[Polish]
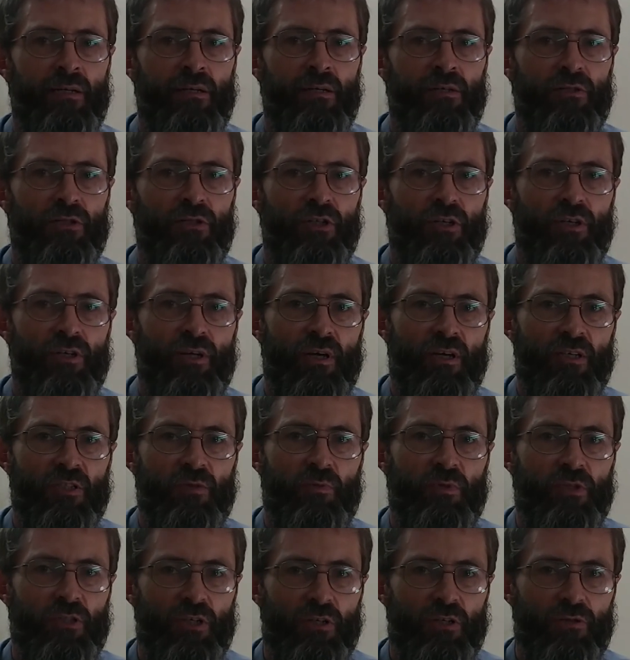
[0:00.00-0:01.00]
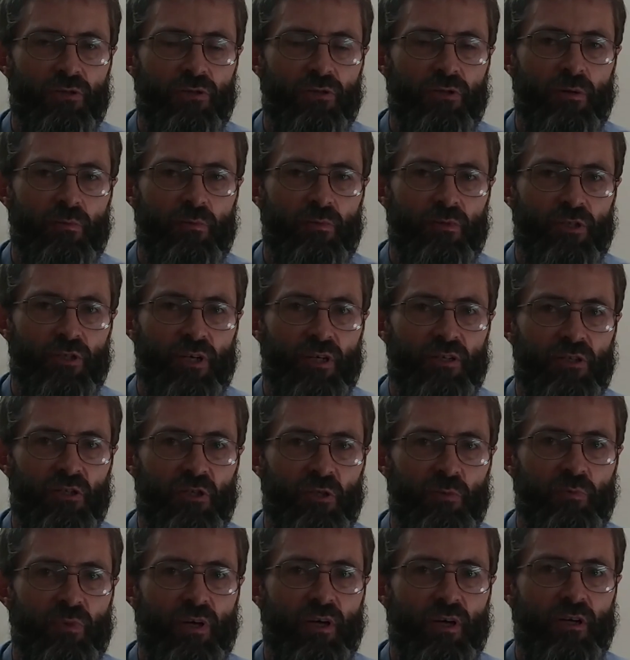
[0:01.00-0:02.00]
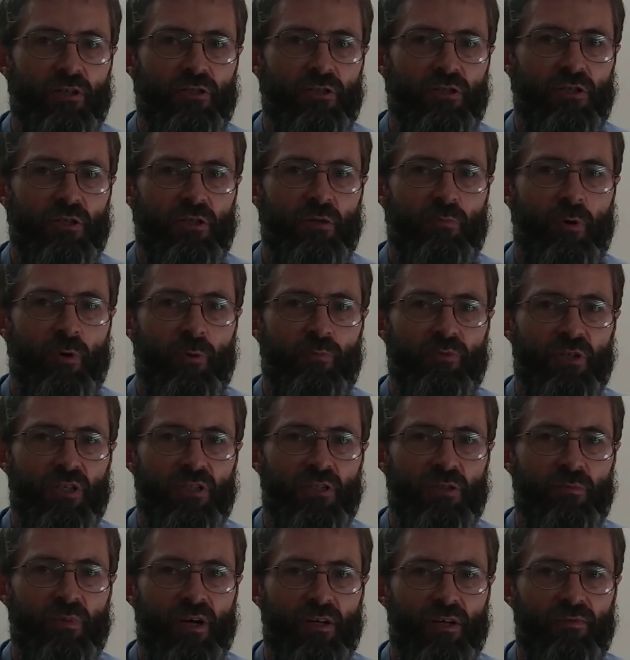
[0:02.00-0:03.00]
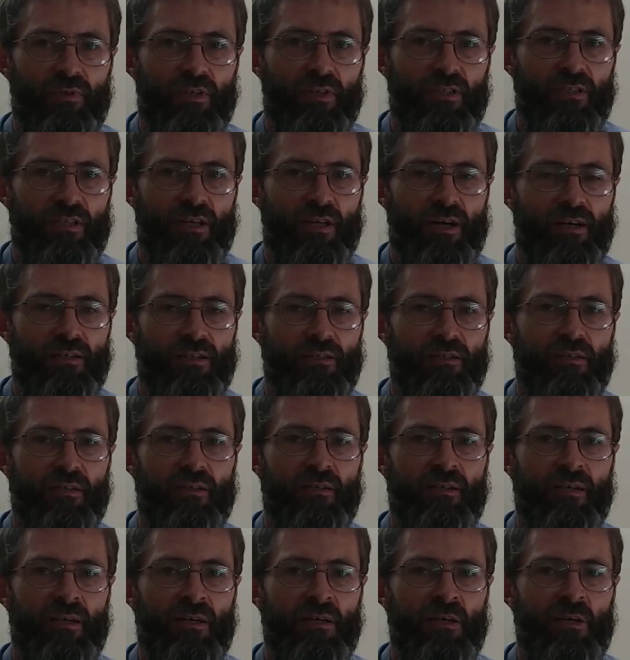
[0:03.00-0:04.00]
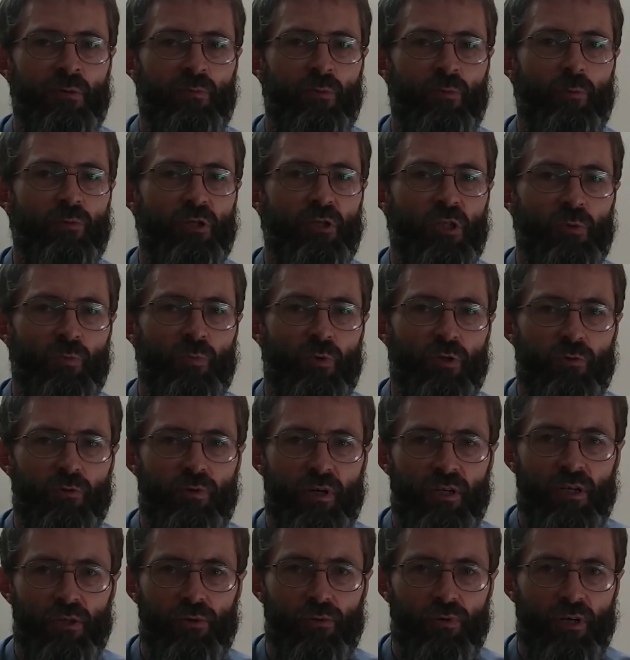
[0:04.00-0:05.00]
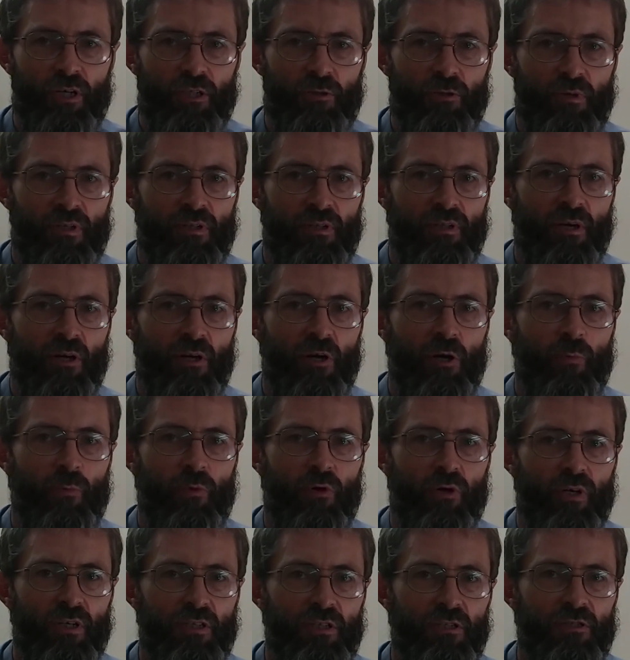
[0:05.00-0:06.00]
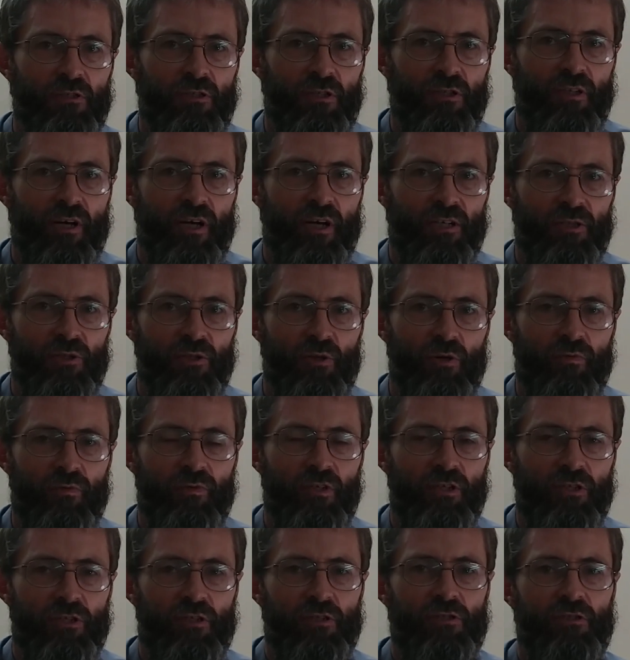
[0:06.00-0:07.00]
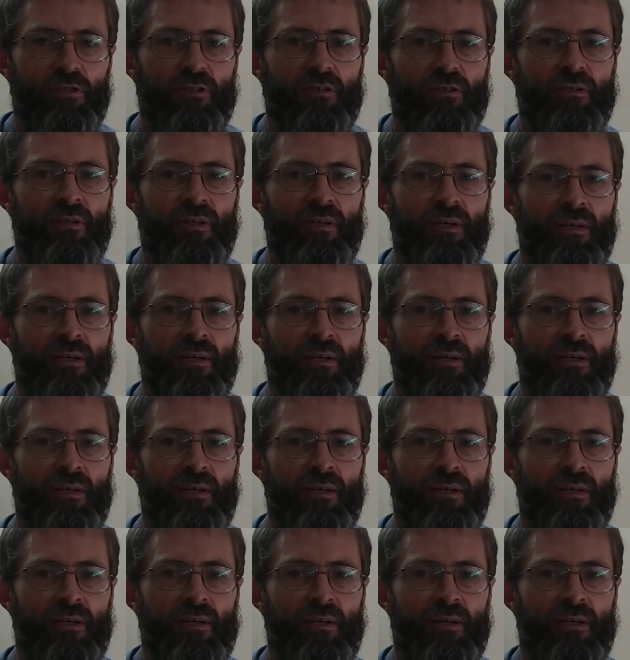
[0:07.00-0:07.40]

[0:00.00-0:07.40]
że ja zwyciężyłem grzech i śmierć i poprzez zmartwychwstanie, poprzez posłanie Ducha Świętego mogę Ci dać nowe życie.